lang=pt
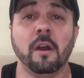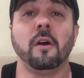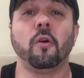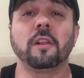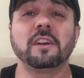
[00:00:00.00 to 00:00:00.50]

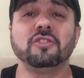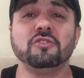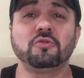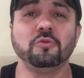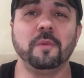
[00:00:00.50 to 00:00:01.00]
Olá
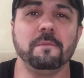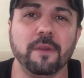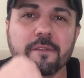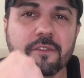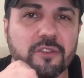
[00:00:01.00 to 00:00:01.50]
gente, tudo bem?
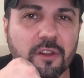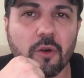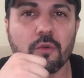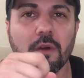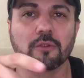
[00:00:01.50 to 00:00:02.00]
Bem-vindos ao
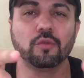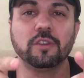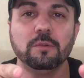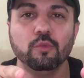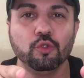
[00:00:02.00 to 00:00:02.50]
canal Guardo Arthur,
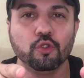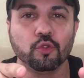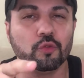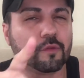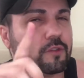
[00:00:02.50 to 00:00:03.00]
tamo
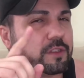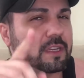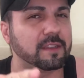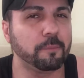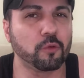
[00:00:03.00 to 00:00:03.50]
junto. Você
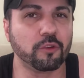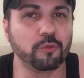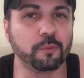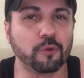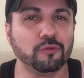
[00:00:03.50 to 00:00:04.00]
que tá
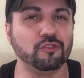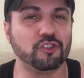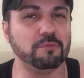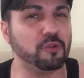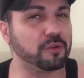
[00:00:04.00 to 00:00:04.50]
procurando
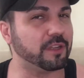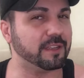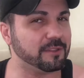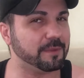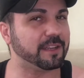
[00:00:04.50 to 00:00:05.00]
produtinho, meu
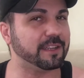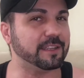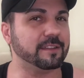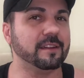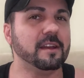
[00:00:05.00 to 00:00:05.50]
querido, minha
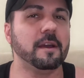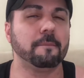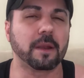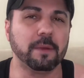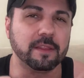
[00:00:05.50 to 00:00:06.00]
querida,
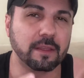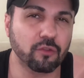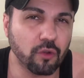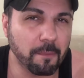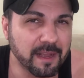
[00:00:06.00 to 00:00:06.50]
para manter
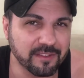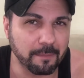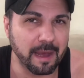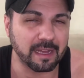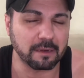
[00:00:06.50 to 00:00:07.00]
sua massa
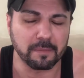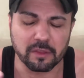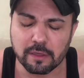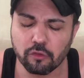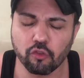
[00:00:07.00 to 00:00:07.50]
magra,
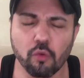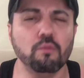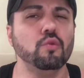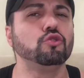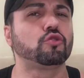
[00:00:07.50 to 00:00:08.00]
manter seu
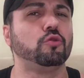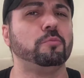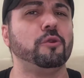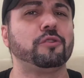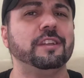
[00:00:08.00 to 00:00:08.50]
músculo,
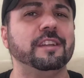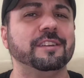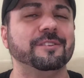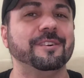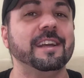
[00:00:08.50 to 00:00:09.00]
meu
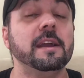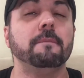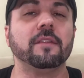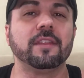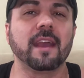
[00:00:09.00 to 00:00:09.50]
querido,
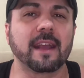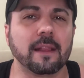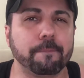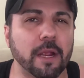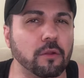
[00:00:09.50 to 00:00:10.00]
manter aquela
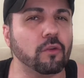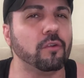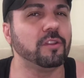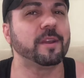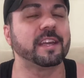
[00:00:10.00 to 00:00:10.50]

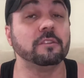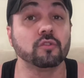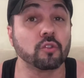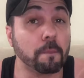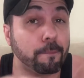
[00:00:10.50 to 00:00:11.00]
pernona, minha querida, no
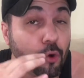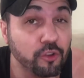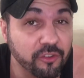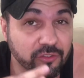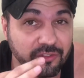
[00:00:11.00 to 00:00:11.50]
seu
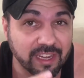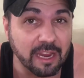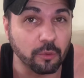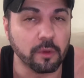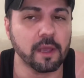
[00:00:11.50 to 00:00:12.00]

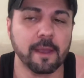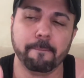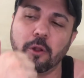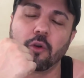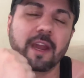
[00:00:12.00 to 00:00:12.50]
pós-treino,
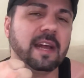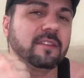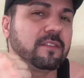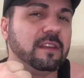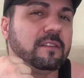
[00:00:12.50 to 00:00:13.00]
melhorar a
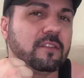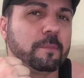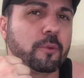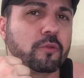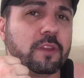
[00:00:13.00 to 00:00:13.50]
síntese
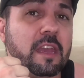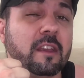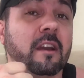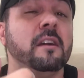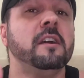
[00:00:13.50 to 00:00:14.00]

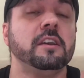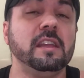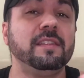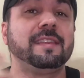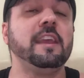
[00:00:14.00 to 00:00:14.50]
proteica
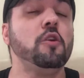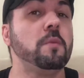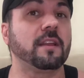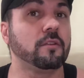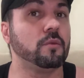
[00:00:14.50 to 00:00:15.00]
e ter
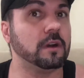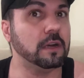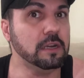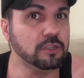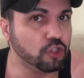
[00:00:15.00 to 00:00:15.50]
uma ação
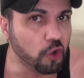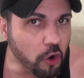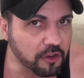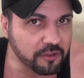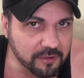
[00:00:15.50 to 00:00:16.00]

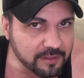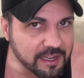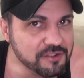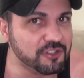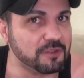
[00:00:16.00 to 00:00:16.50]

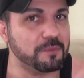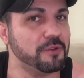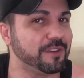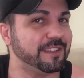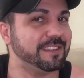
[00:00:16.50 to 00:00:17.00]
antioxidante,
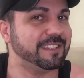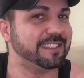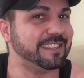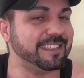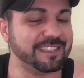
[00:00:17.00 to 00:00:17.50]
meu
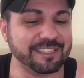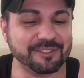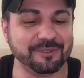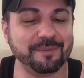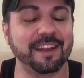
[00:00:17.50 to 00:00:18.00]

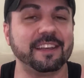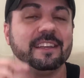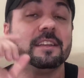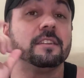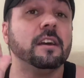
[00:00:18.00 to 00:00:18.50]
querido, minha
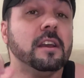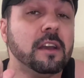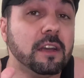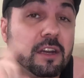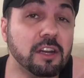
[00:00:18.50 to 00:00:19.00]
querida,
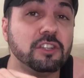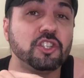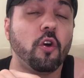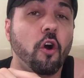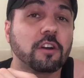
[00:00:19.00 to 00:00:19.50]

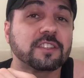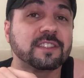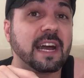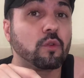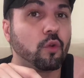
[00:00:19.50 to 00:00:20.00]
Antiox
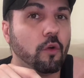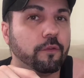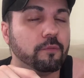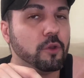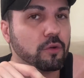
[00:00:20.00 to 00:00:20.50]

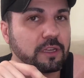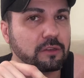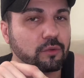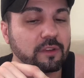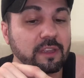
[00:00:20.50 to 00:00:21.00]
Growth, meu
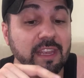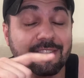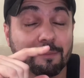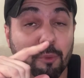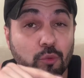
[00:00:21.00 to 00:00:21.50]
querido,
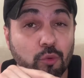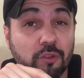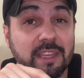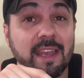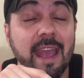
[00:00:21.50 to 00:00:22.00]
esse produto
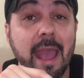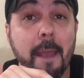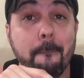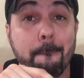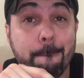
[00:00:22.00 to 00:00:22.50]
aqui é
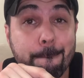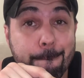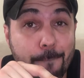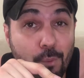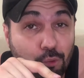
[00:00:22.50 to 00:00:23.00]

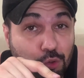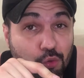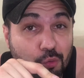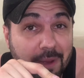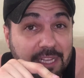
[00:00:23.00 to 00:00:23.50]

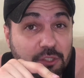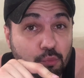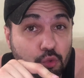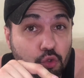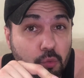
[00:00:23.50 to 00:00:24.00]
muito, mas
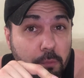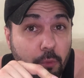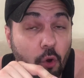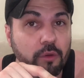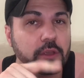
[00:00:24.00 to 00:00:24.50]
muito
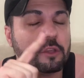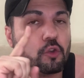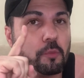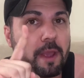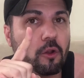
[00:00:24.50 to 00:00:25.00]
bom
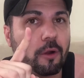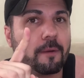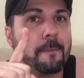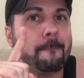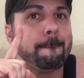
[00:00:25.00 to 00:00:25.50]
e o
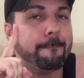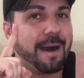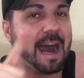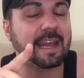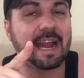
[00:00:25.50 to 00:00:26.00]
melhor,
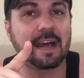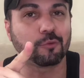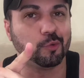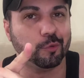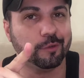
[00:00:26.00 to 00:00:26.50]
barato